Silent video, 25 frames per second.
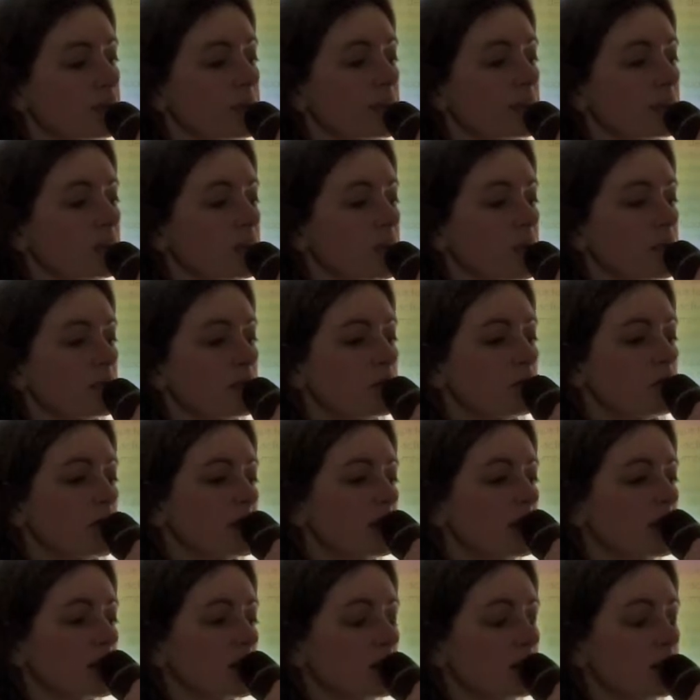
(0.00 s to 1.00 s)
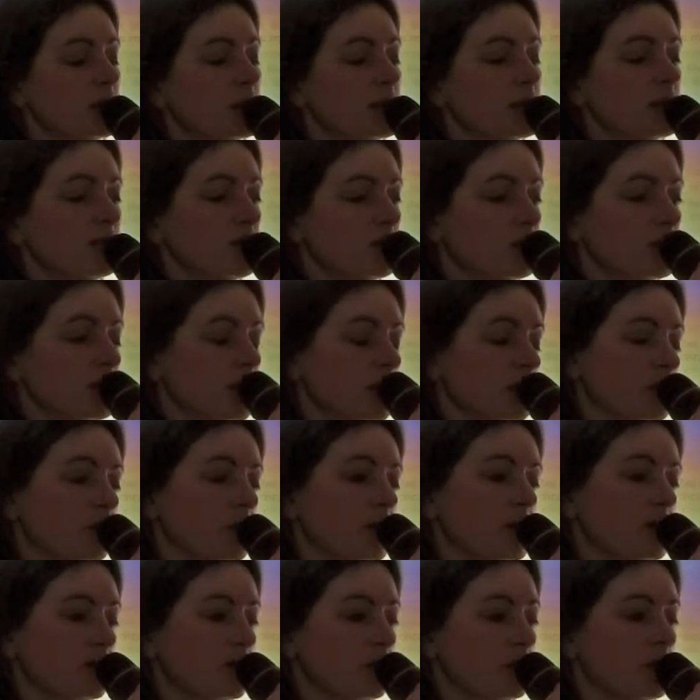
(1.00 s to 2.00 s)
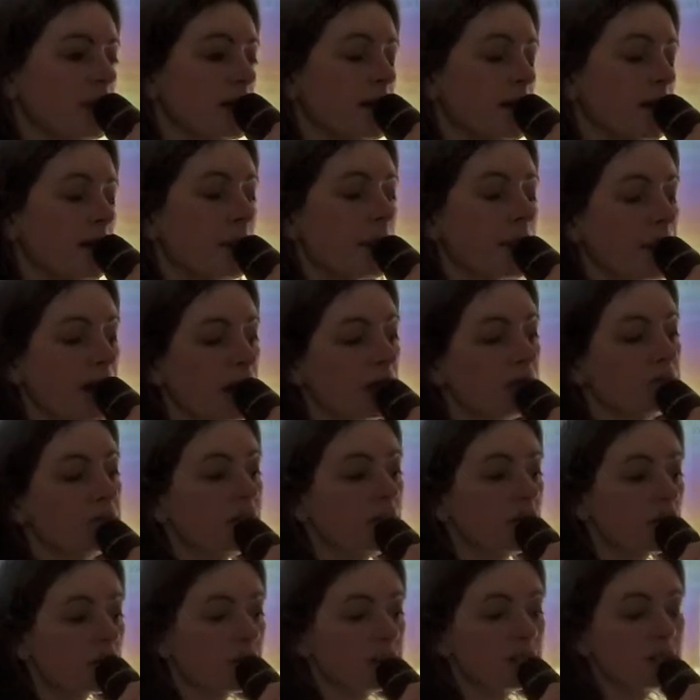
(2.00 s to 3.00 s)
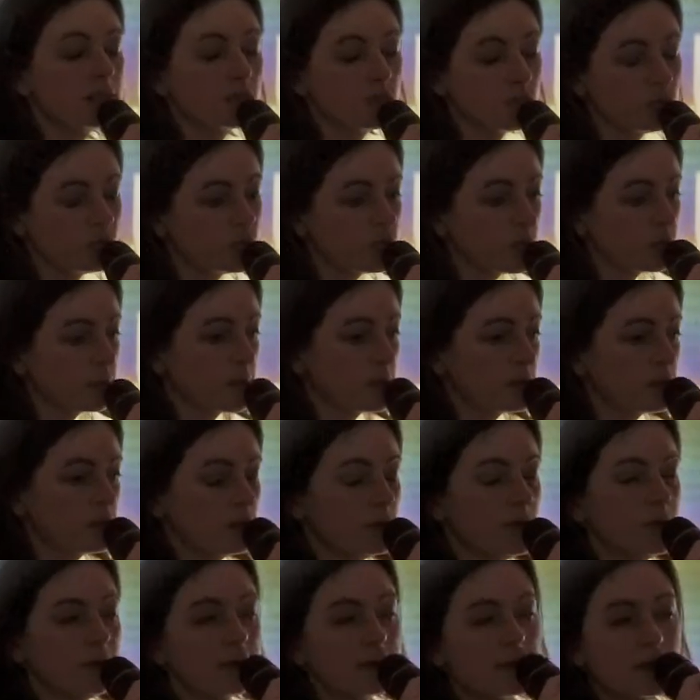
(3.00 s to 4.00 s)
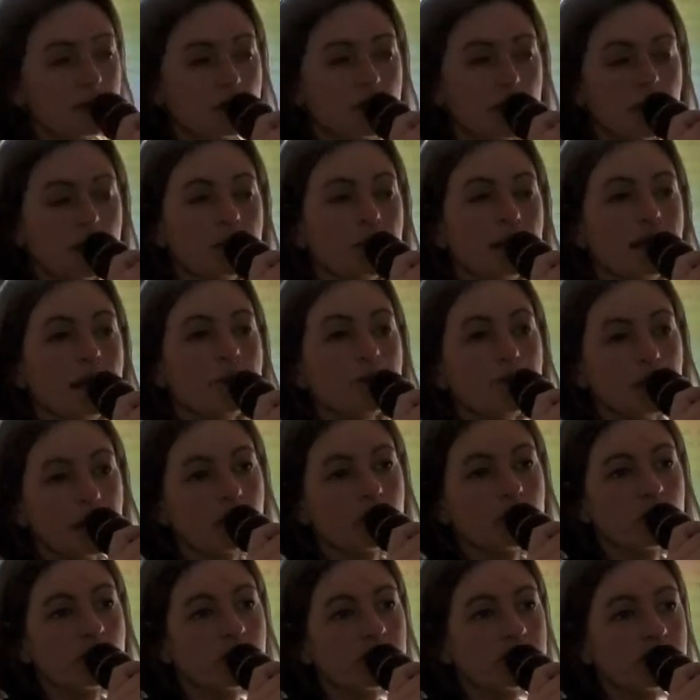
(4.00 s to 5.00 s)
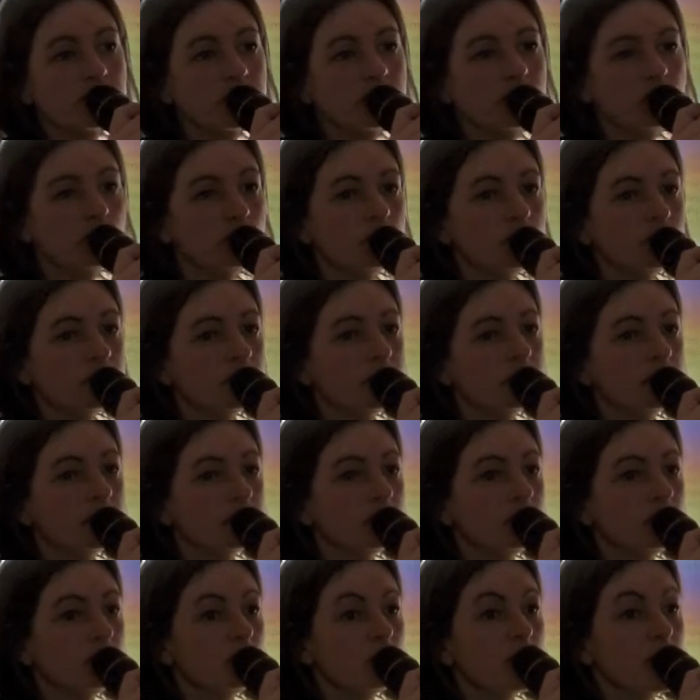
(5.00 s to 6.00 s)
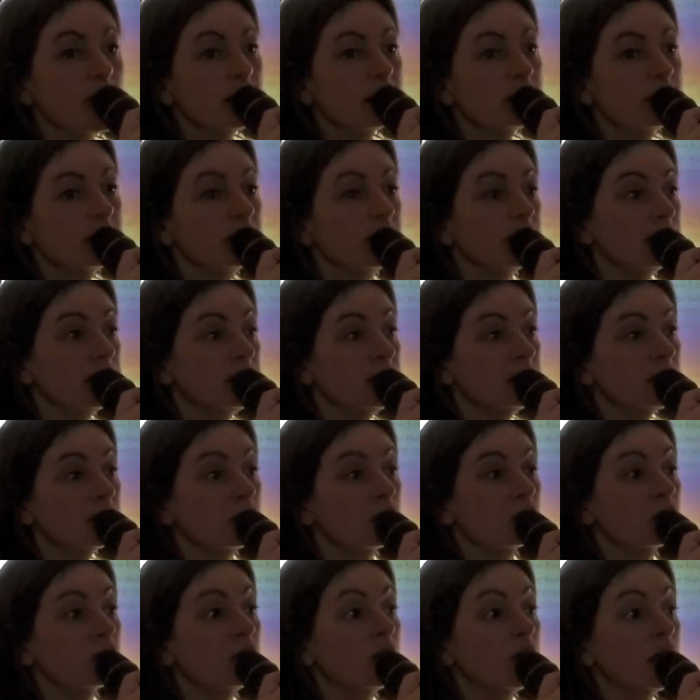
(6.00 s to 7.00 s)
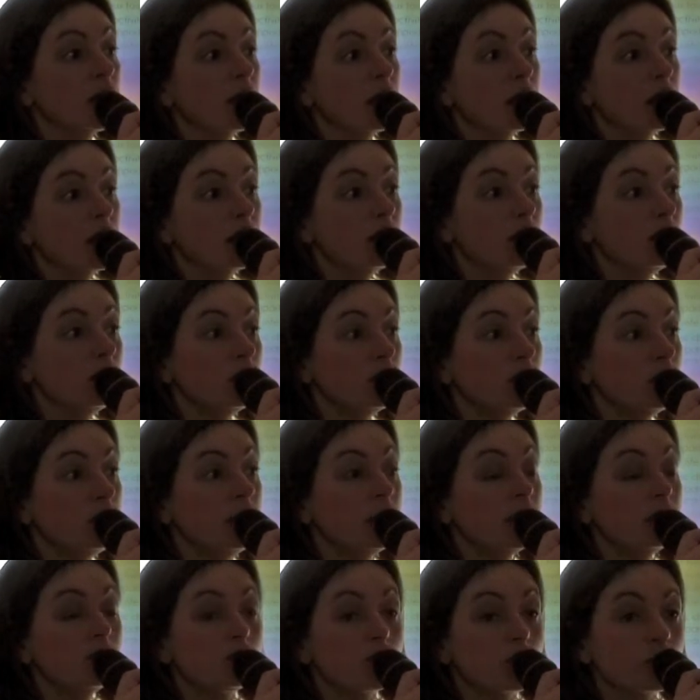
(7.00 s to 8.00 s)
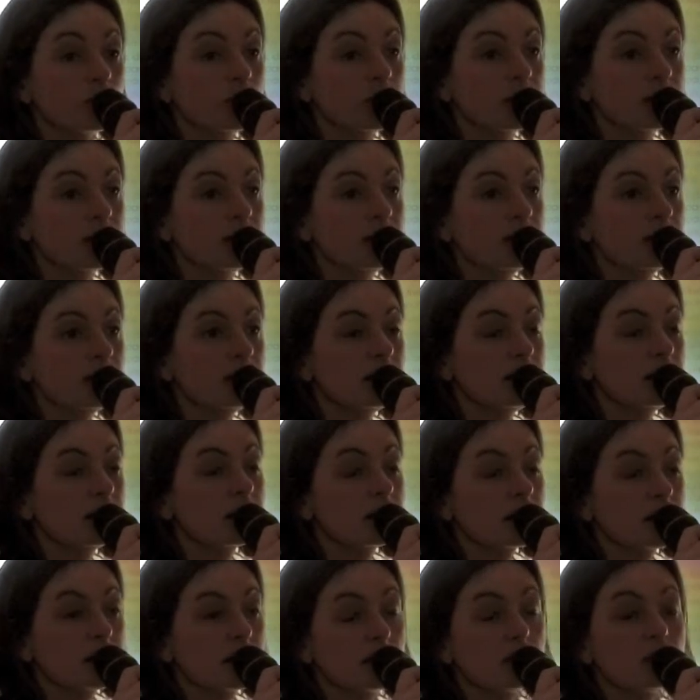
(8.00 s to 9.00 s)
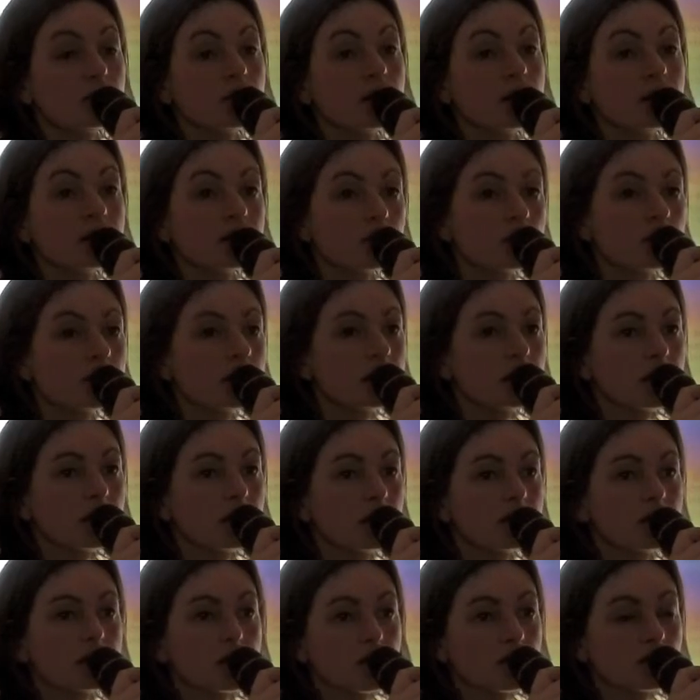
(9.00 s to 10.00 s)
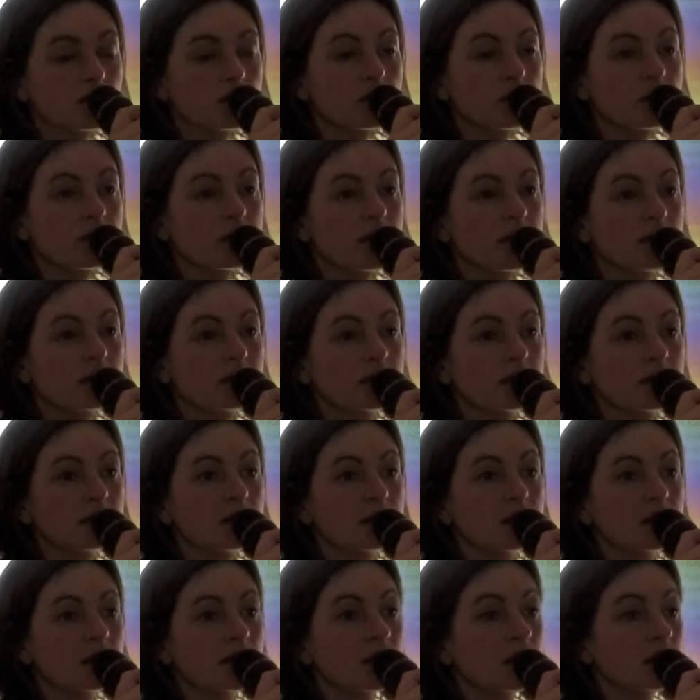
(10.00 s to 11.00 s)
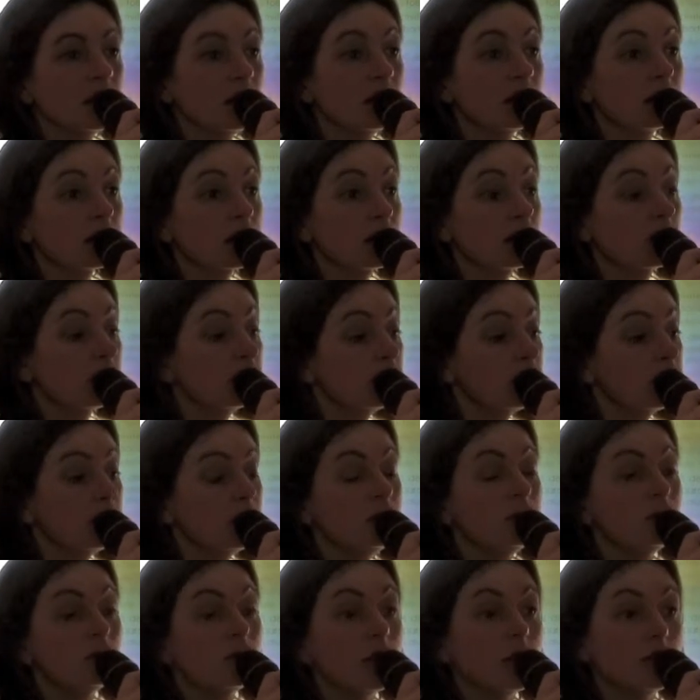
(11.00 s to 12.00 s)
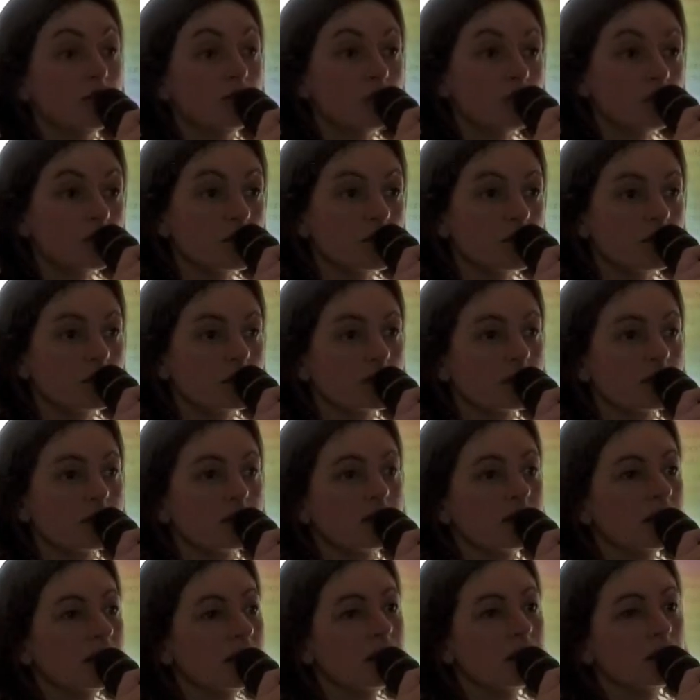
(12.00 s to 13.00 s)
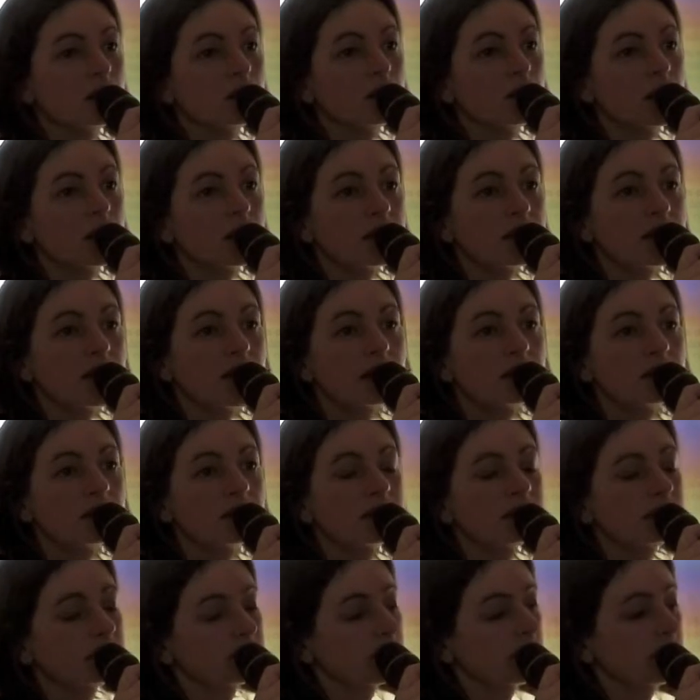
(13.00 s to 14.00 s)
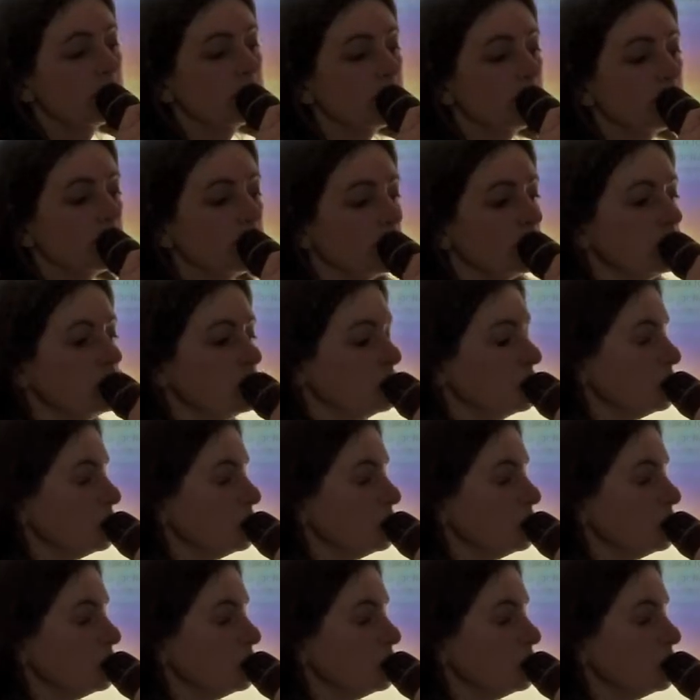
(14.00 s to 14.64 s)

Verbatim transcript: d'espaces de loisirs spécifiquement masculins valorise les cultures masculines, c'est ce qu'on appelle la performativité du genre, c'est-à-dire que la non-mixité crée de l'intolérance à notre sexe et crée aussi de la violence et euh, un cadre euh,